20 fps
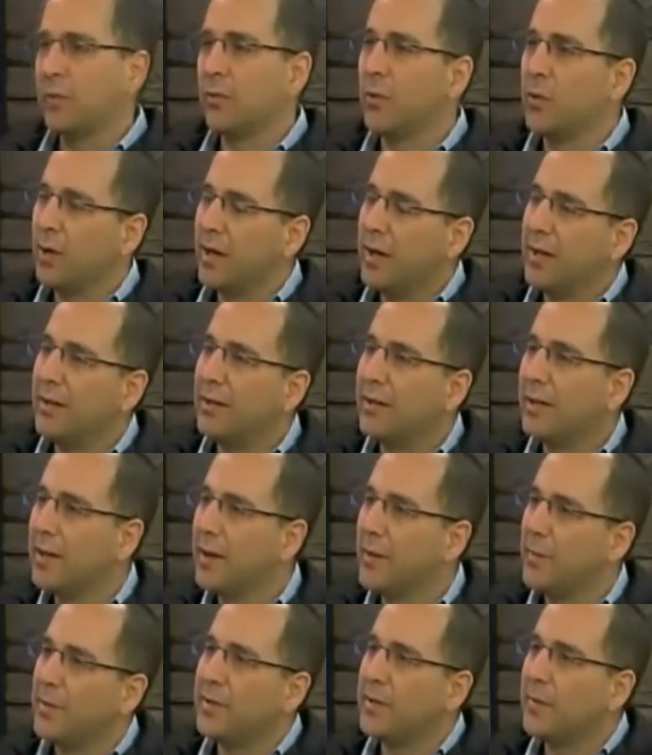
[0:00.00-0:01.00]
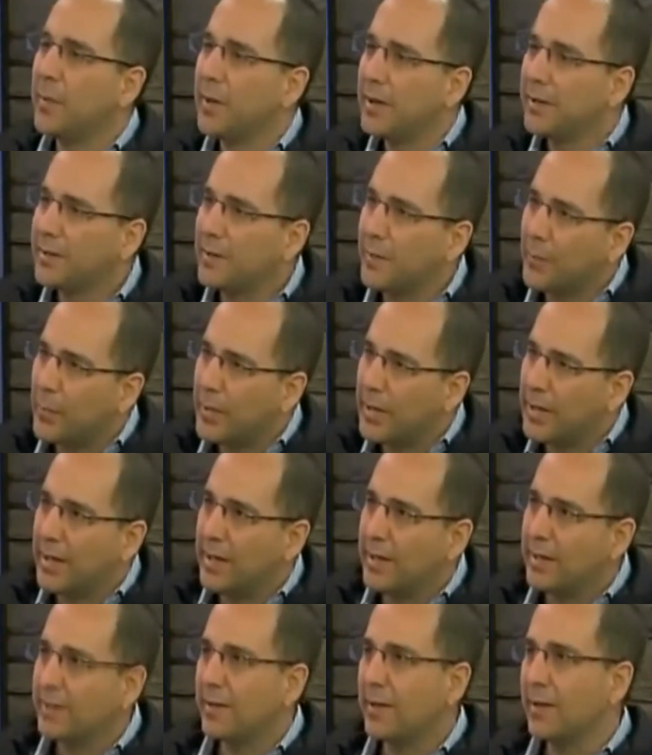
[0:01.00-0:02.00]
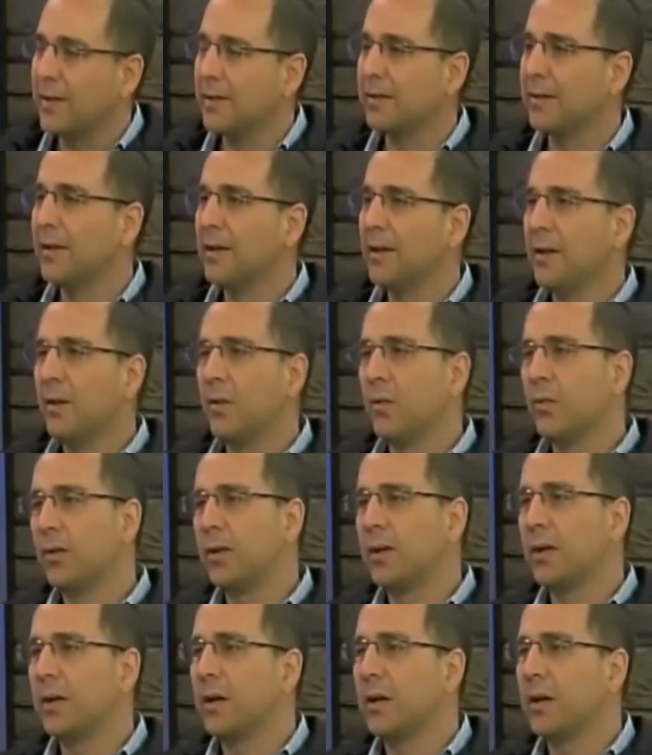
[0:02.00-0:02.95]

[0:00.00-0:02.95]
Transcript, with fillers: que son los gerentes de las principales empresas, los